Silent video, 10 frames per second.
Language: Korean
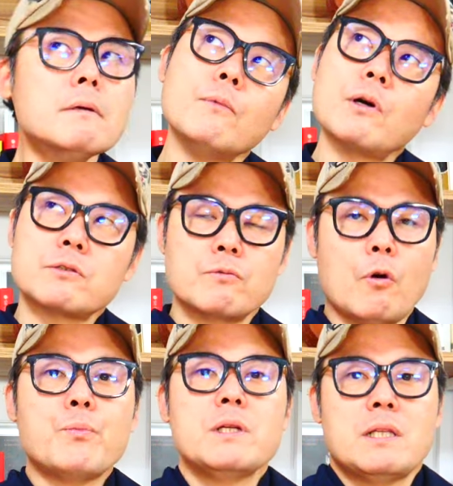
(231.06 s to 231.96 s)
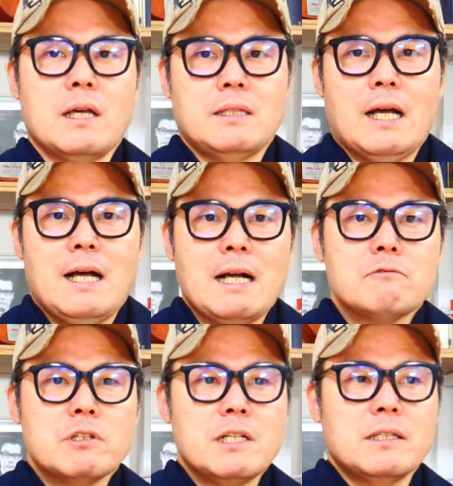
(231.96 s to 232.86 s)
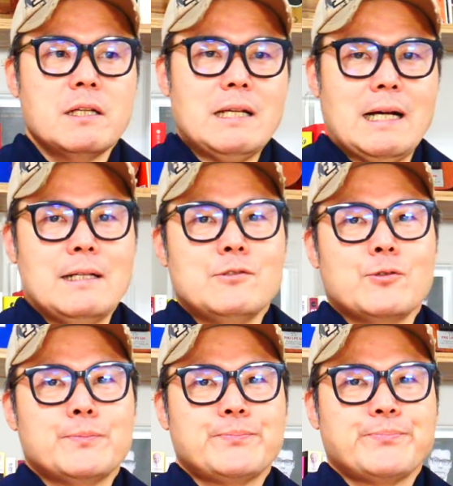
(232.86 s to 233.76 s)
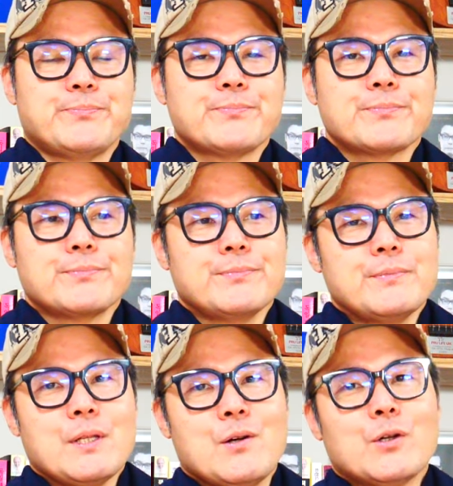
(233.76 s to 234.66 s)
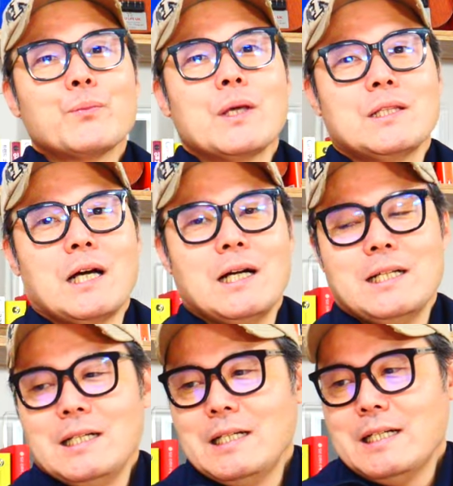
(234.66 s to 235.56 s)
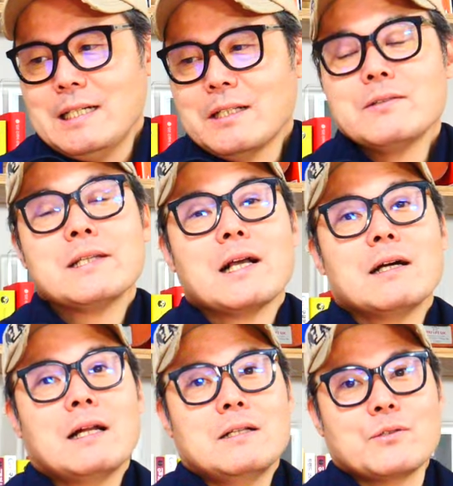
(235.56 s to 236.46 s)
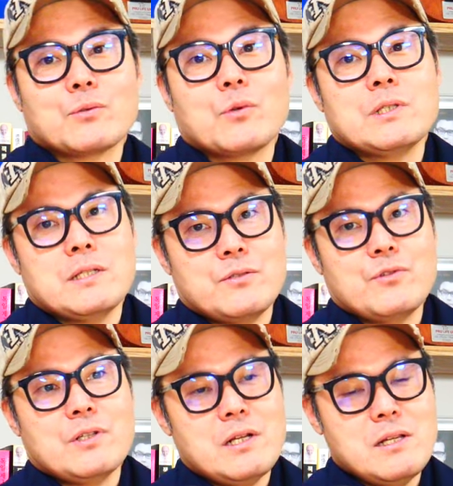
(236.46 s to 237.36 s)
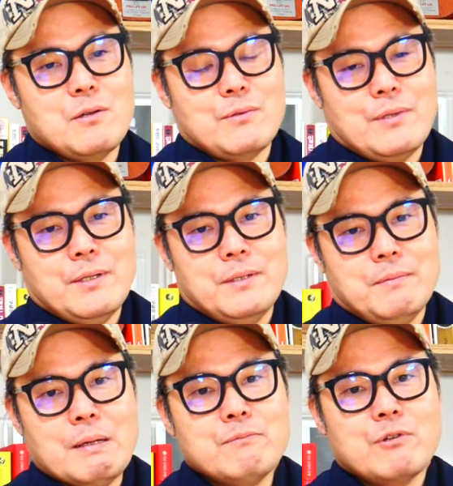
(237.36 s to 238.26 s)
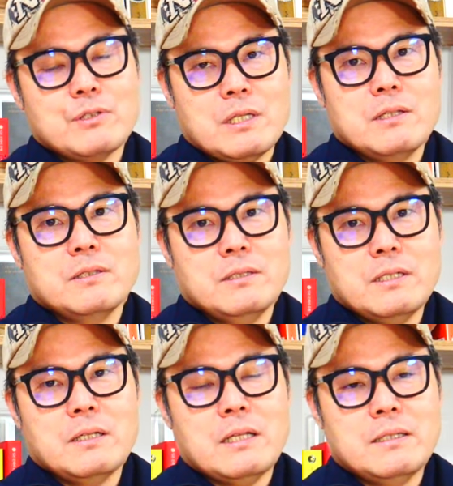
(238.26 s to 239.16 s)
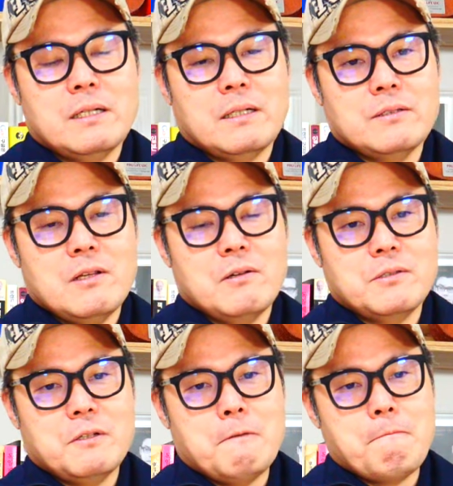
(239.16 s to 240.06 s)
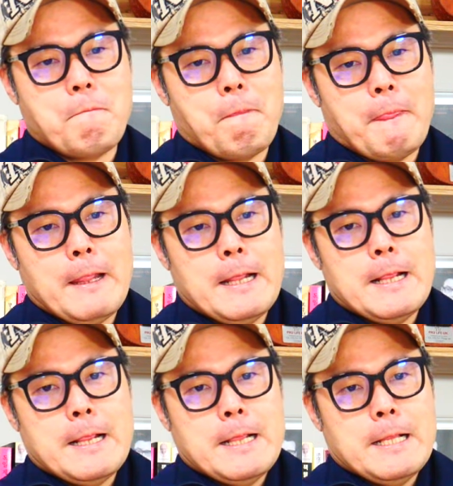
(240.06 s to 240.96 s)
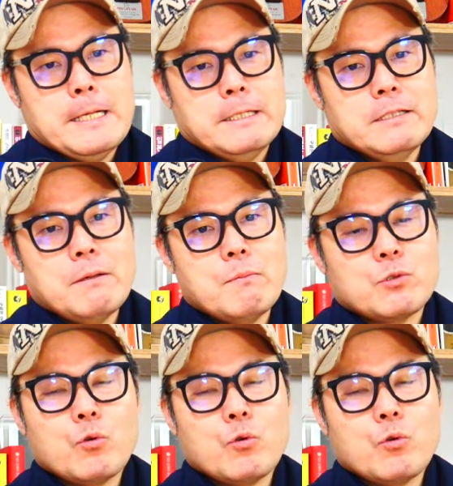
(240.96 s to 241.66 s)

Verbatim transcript: 뭔가 좀 어필이 되겠다. 한국인한테는 약간 좀 어렵겠다. 이런 생각을 하는 정도로 채식주의자는 읽었어요. 맨부커산 이제 됐다 그래가지고 읽었죠. 그 다음에 뭐